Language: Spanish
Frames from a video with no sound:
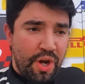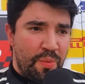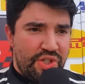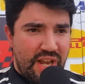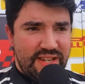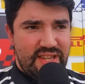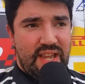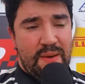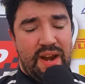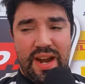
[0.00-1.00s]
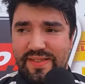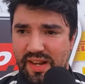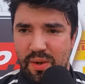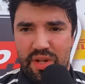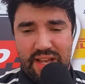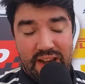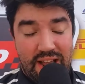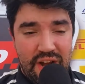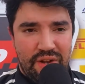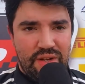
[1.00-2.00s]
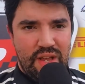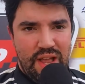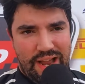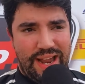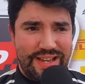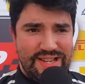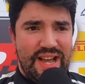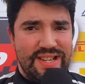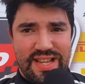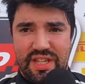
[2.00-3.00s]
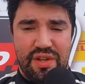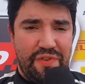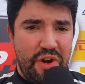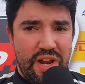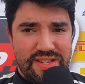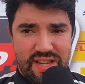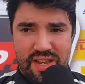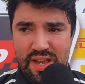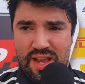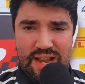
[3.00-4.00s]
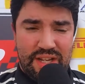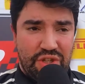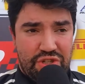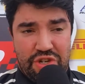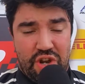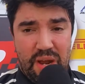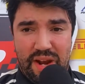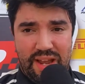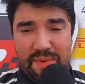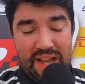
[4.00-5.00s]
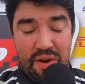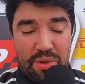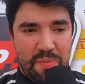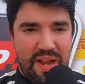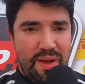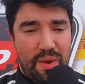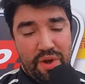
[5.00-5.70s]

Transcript: Bueno, muchas gracias. Déjame agradecerle de vuelta a Ariel Cano, a Carrasares, a Tito Fragonese, a todos ellos que la verdad que me dejaron un auto impecable.